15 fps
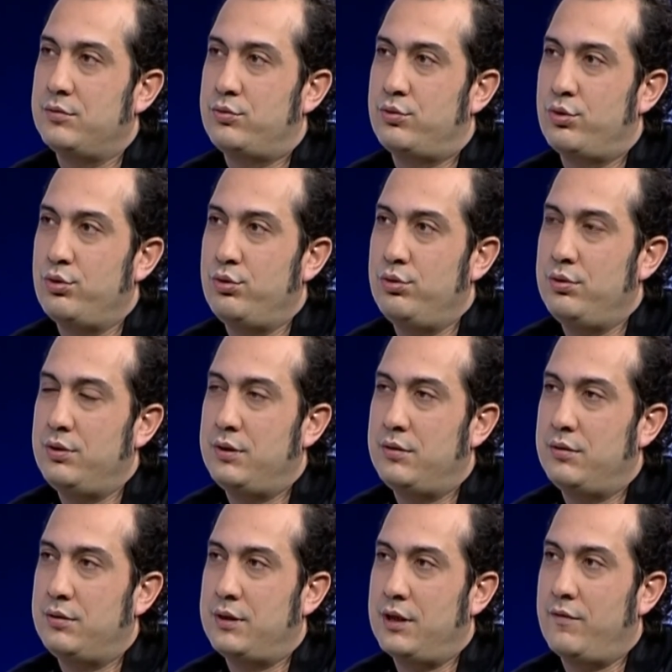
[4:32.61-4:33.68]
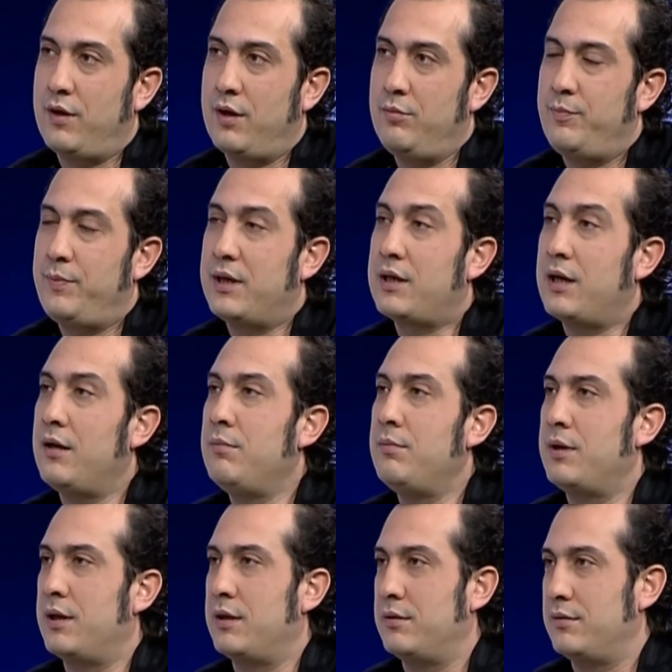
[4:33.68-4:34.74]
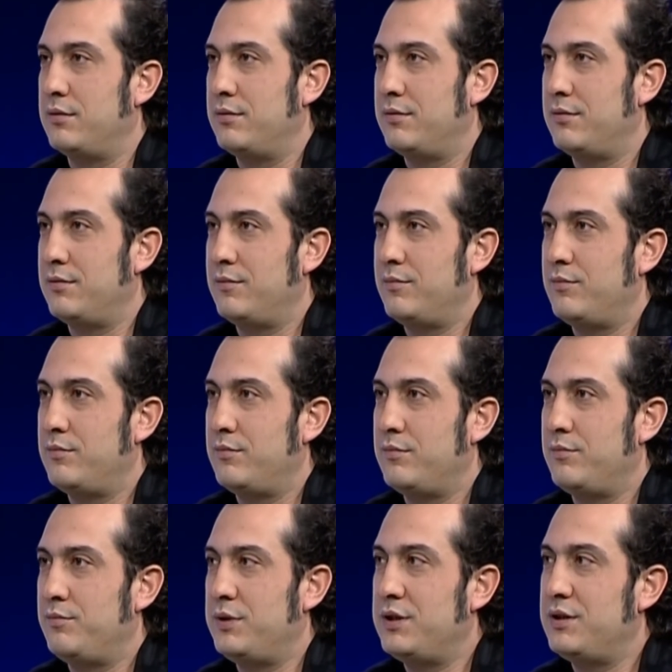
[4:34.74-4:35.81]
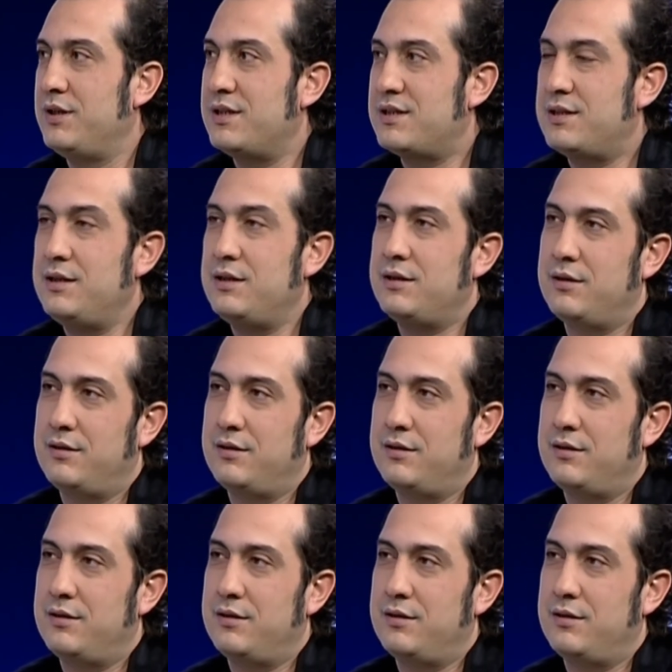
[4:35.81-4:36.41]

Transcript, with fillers: türünün devamı pek kalmayan bir nesli